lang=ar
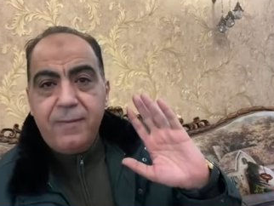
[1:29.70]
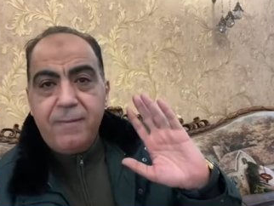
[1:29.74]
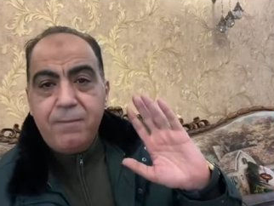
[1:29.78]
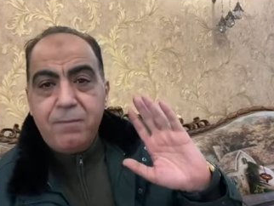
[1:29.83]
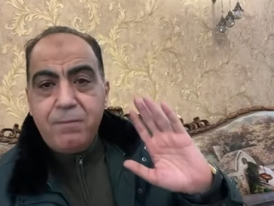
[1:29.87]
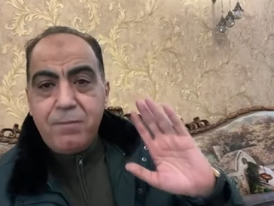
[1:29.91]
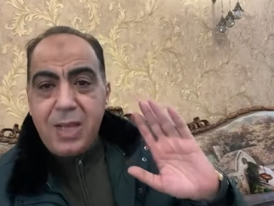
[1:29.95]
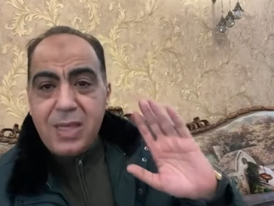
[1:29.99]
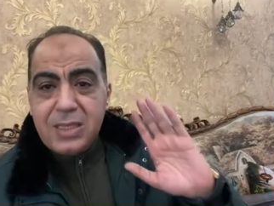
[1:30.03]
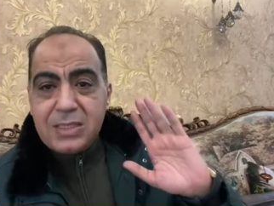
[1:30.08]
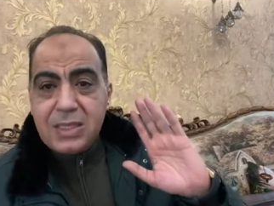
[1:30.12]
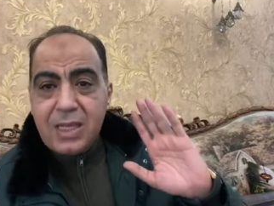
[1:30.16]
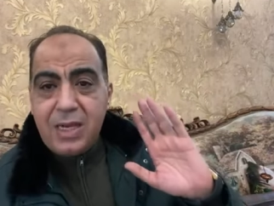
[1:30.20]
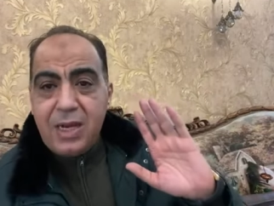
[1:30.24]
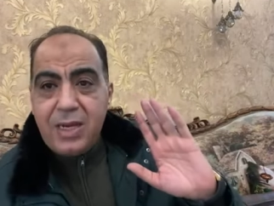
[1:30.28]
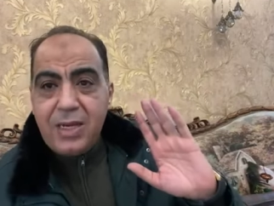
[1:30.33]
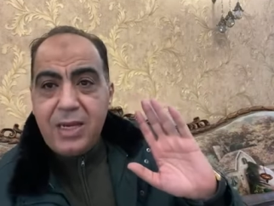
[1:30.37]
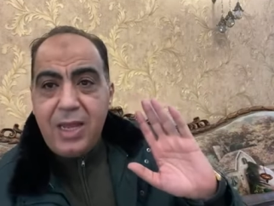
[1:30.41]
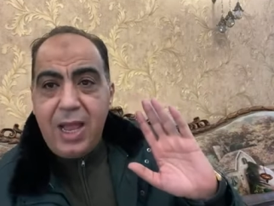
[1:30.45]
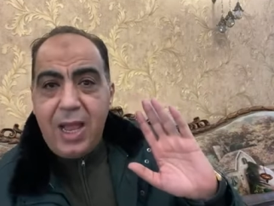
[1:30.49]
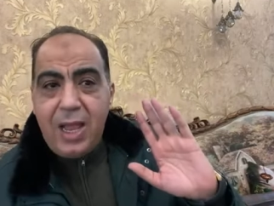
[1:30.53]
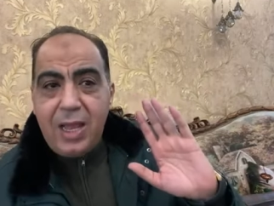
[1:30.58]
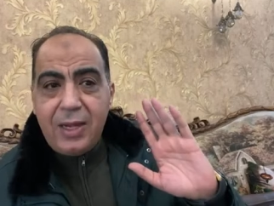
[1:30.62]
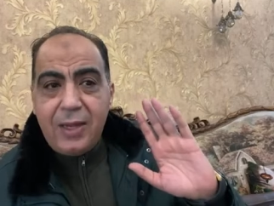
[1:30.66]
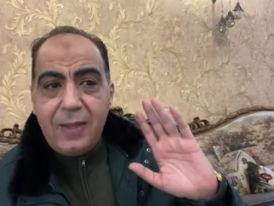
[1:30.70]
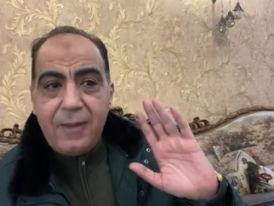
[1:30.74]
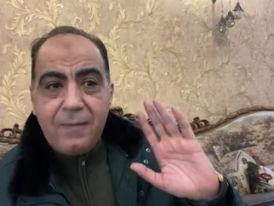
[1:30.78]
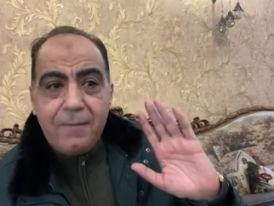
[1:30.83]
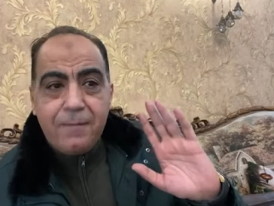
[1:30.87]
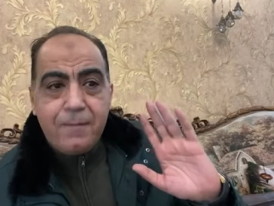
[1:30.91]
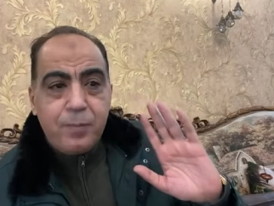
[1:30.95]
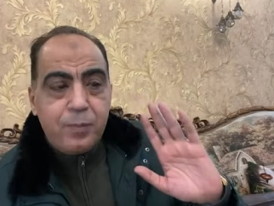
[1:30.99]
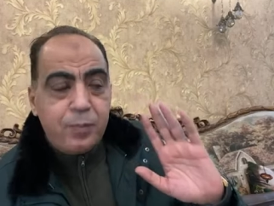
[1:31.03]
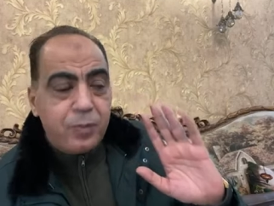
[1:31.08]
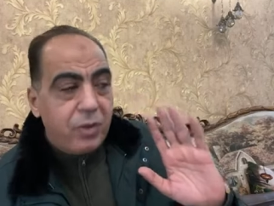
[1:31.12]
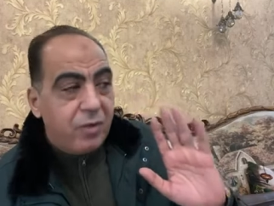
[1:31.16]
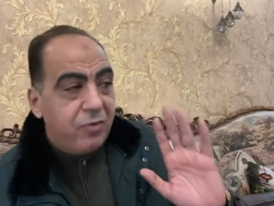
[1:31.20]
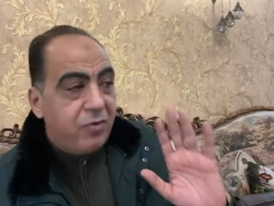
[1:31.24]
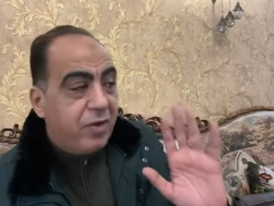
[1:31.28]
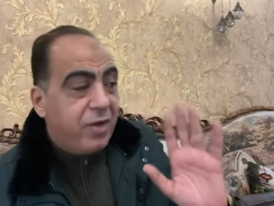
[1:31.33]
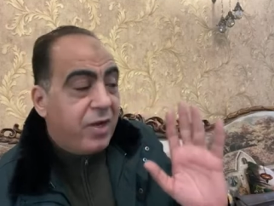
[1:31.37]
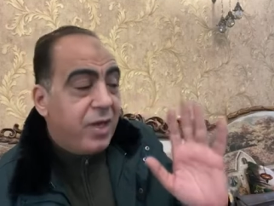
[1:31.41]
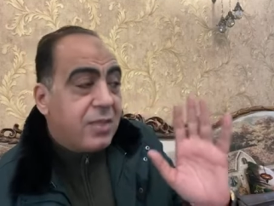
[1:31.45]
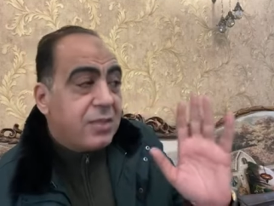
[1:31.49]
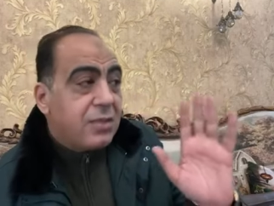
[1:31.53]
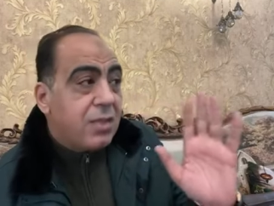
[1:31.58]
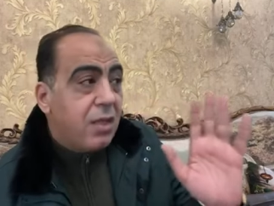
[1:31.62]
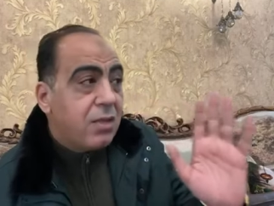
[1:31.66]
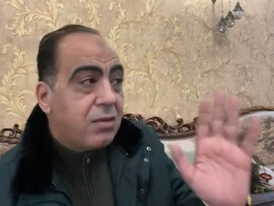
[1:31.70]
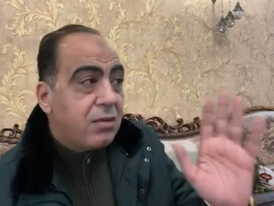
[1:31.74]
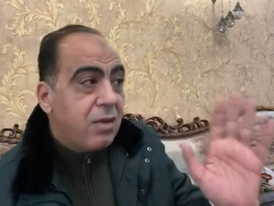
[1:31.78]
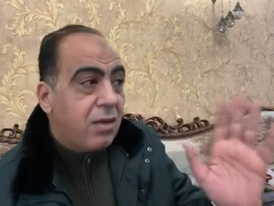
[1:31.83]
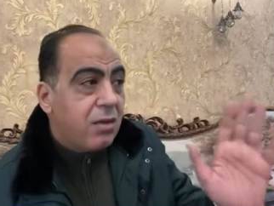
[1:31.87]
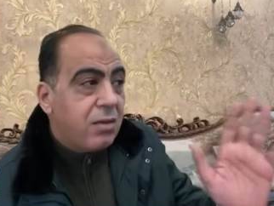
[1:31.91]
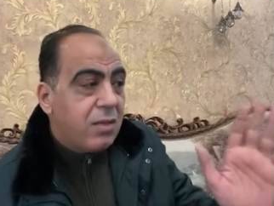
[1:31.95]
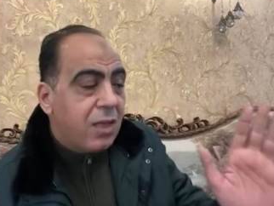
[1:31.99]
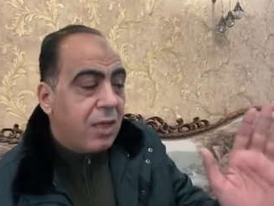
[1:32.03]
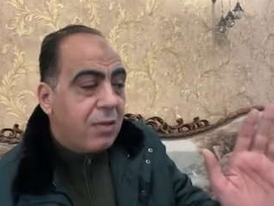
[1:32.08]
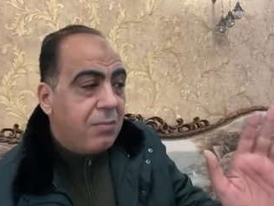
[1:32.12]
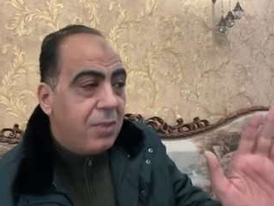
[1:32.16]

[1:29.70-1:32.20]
مثلا يعني فالناس قدرتك